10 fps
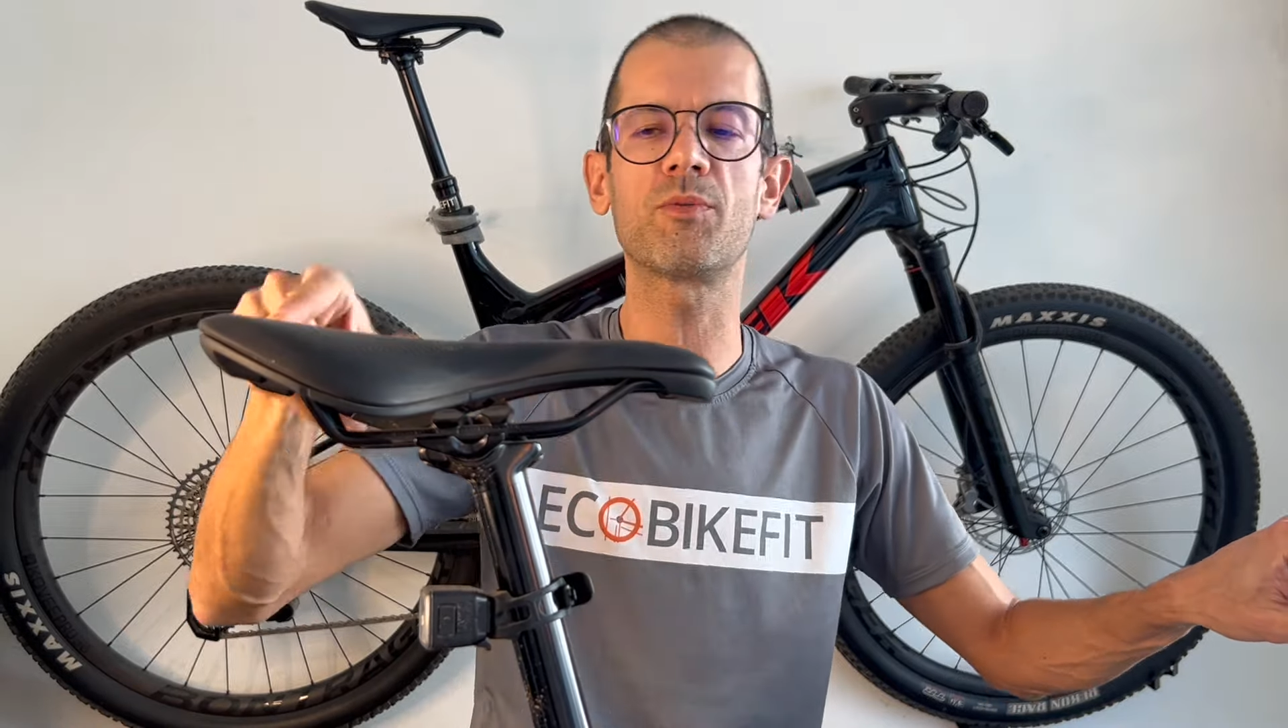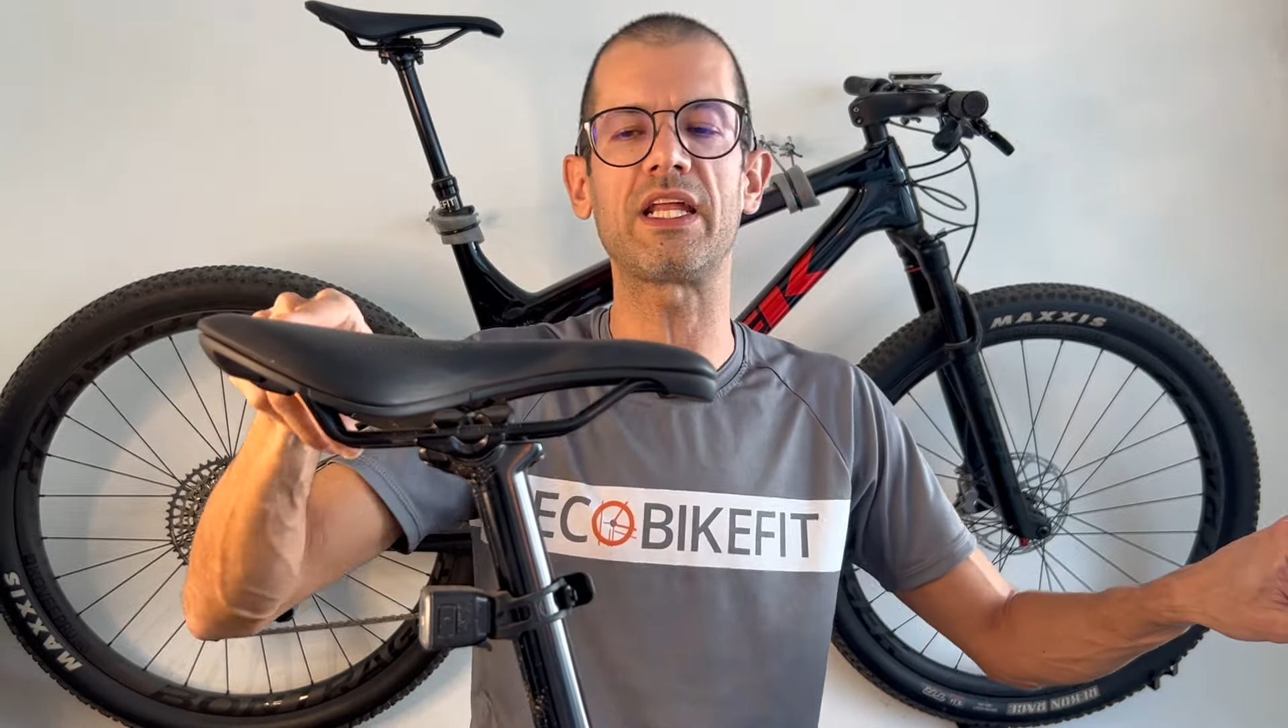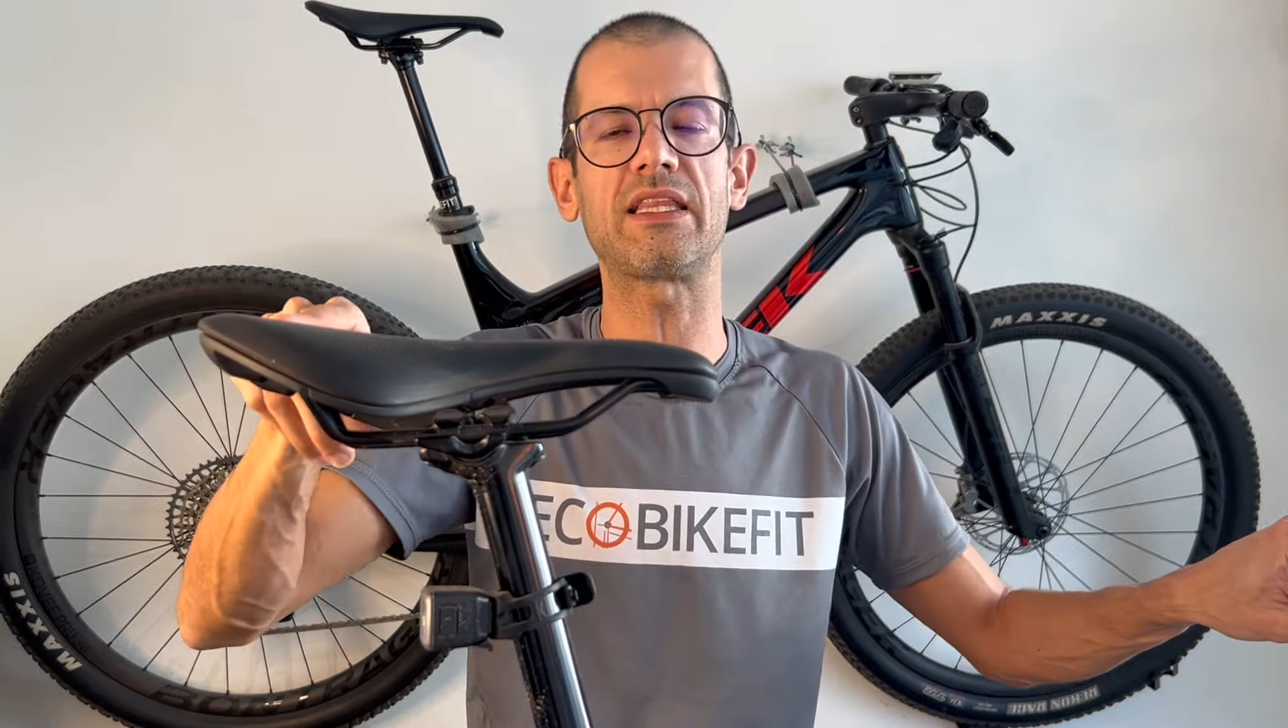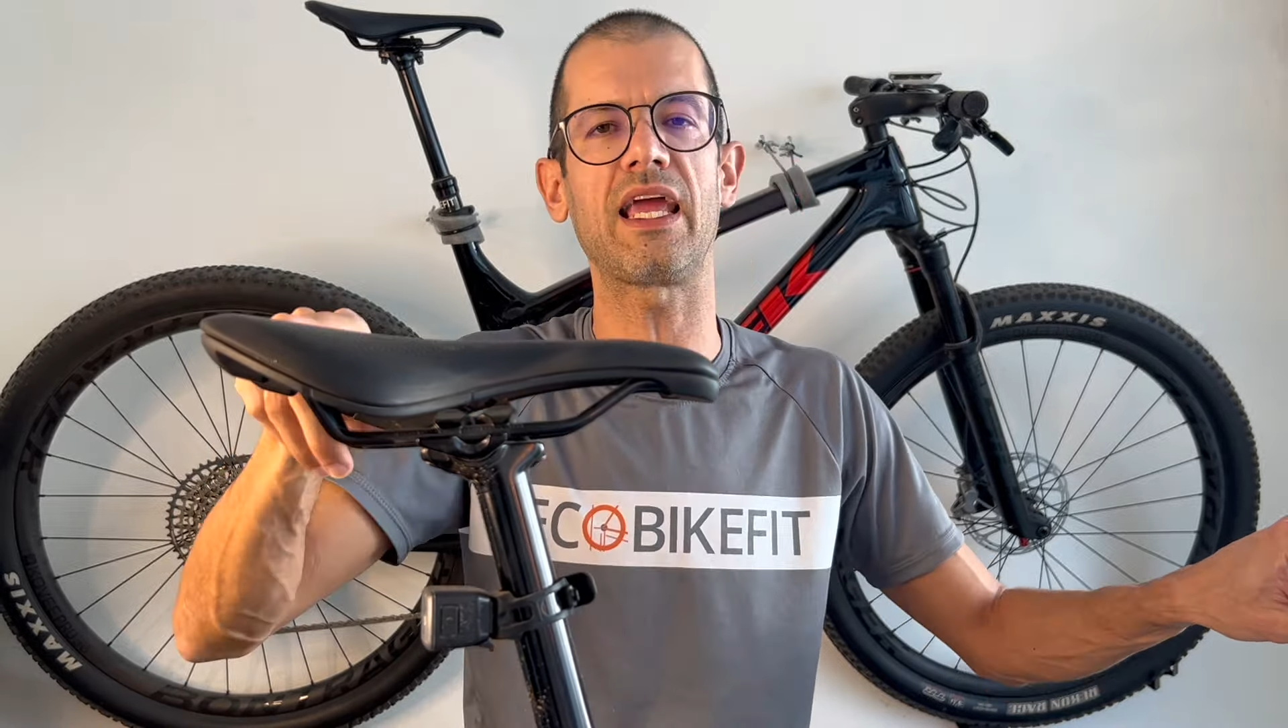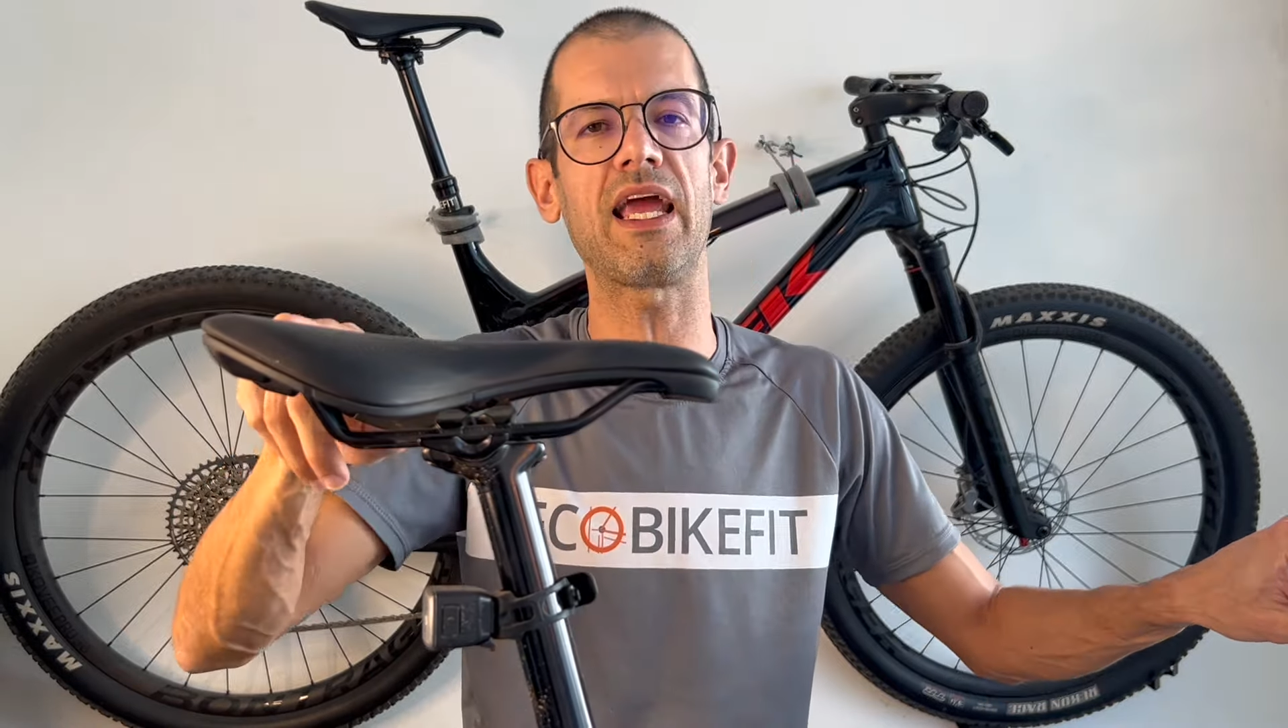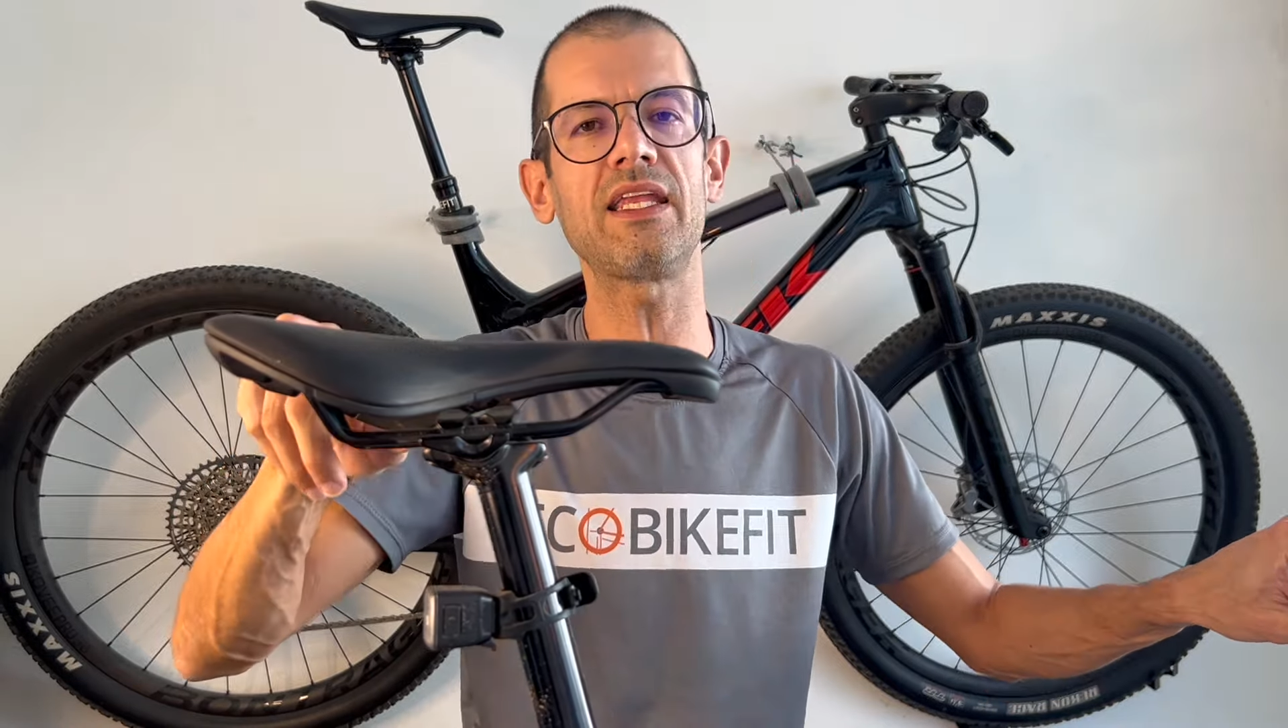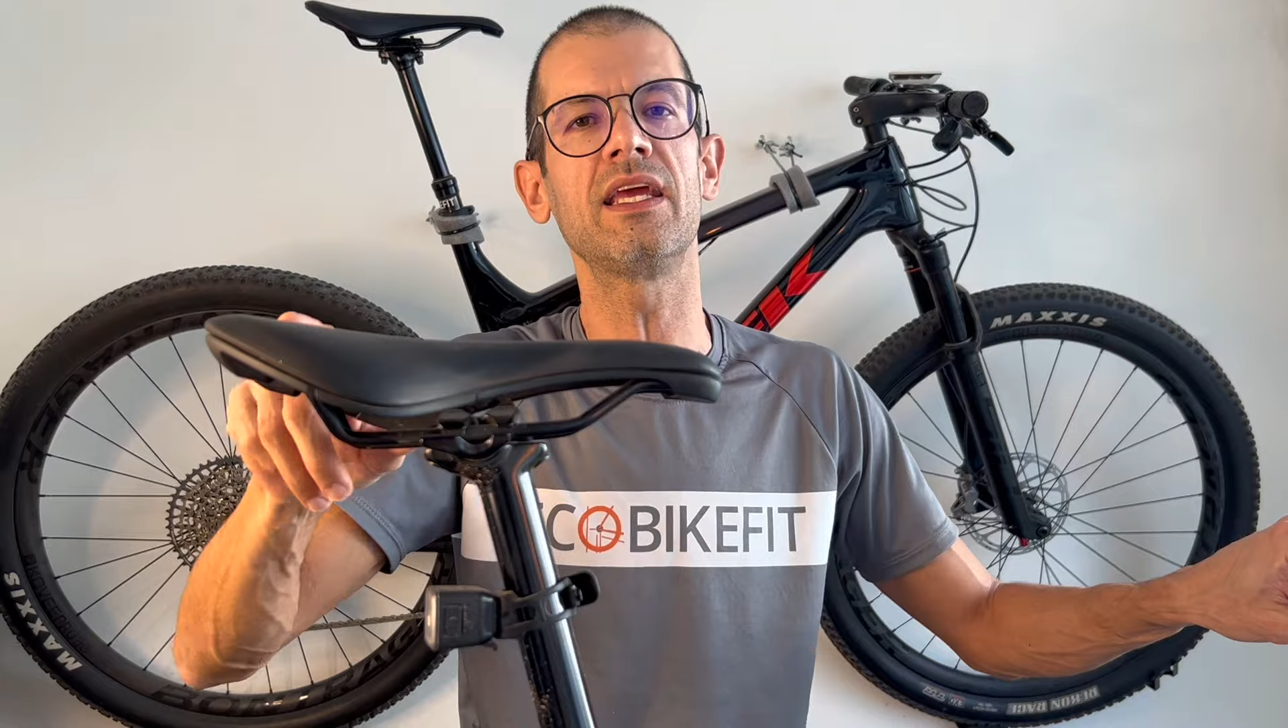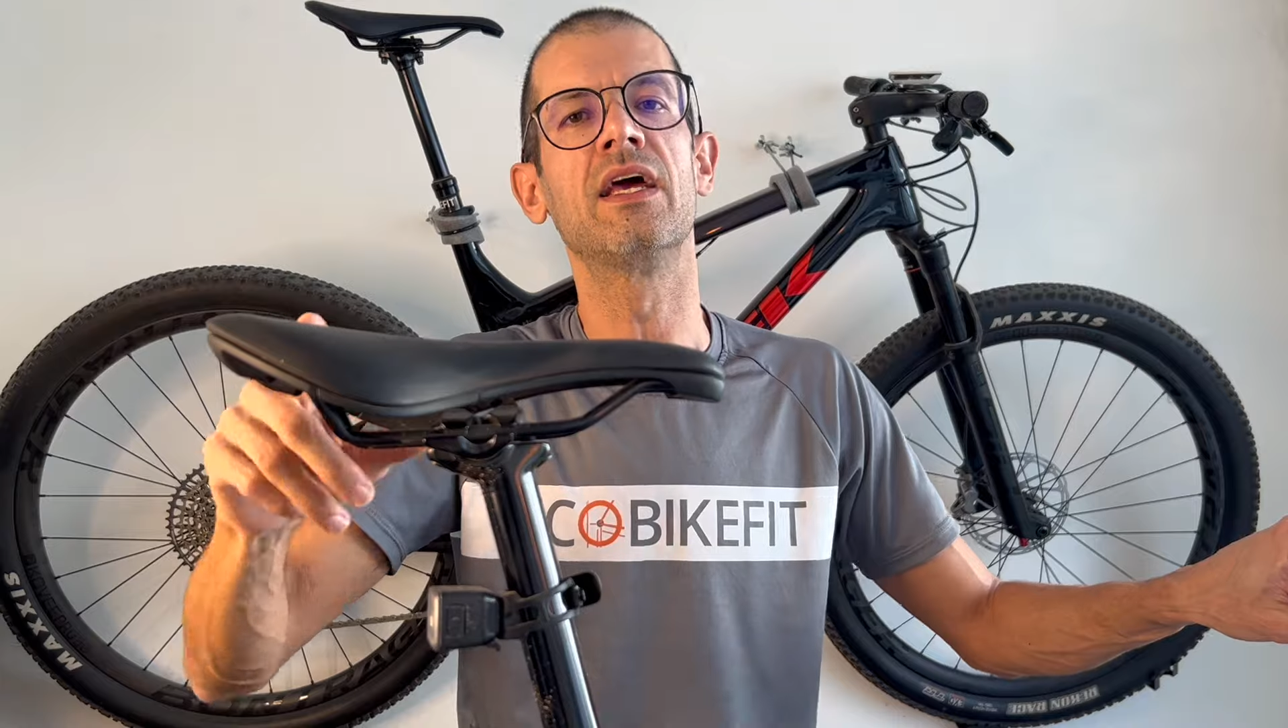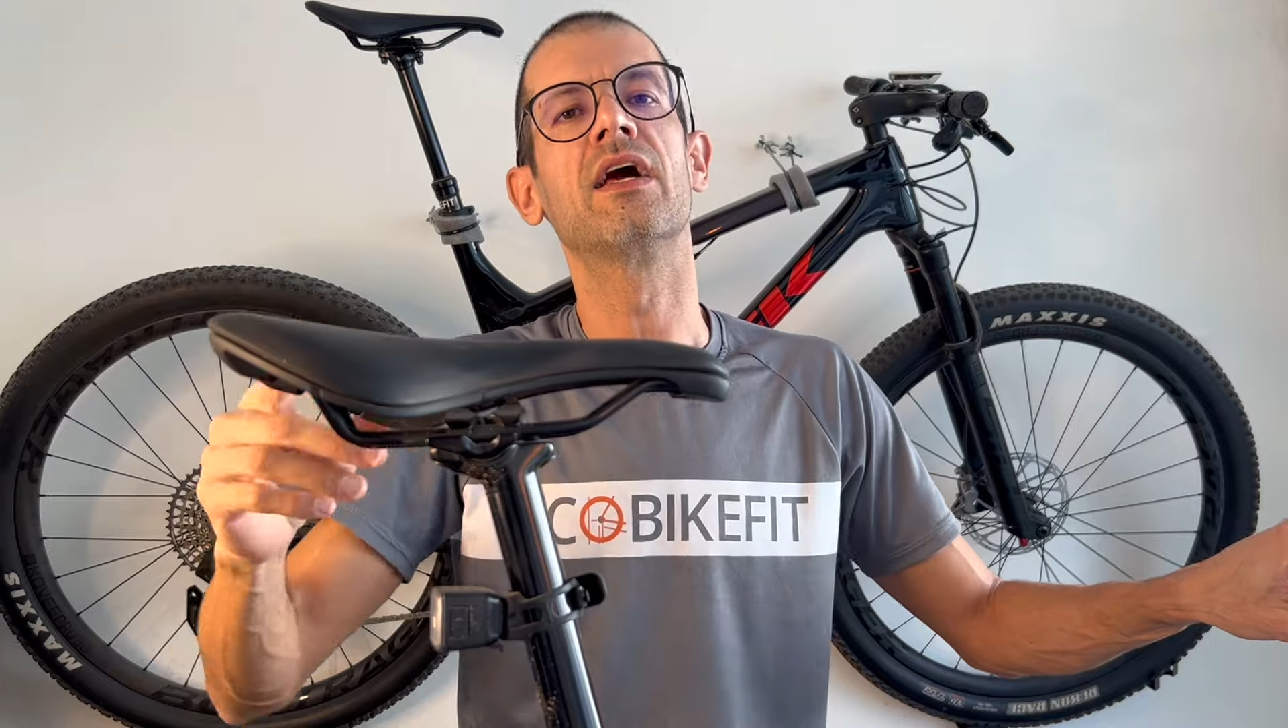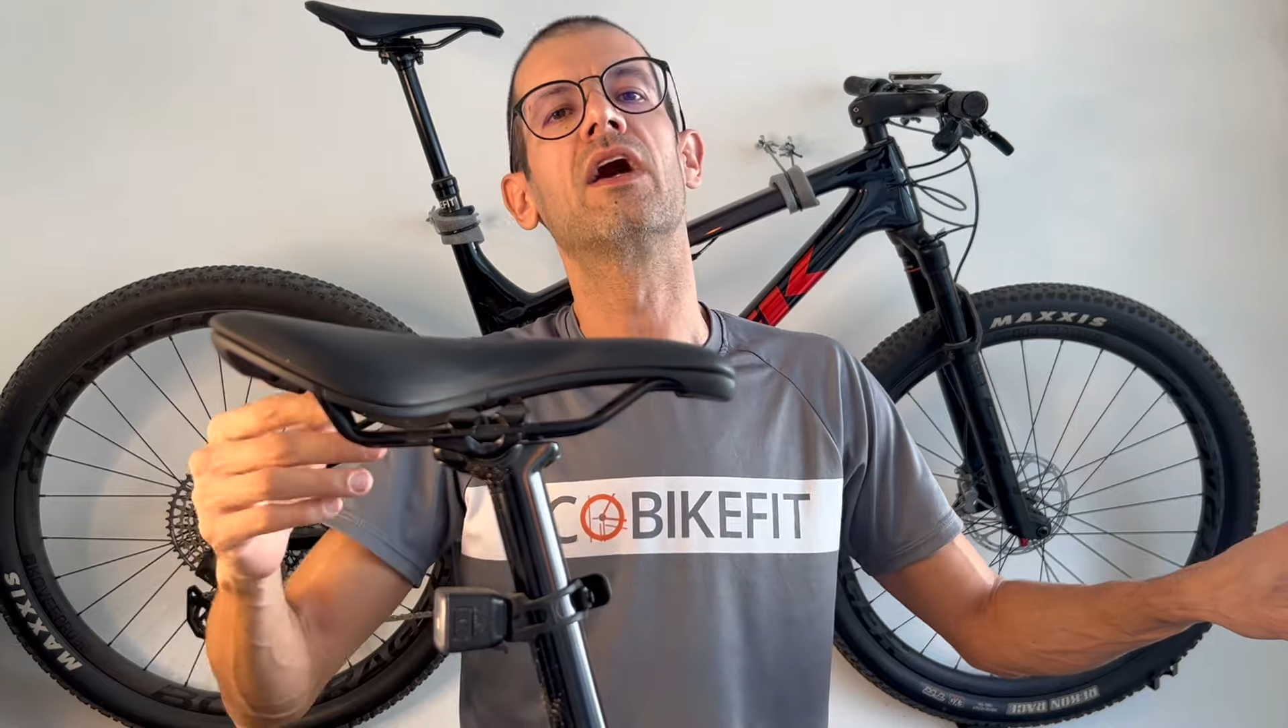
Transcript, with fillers: bretelle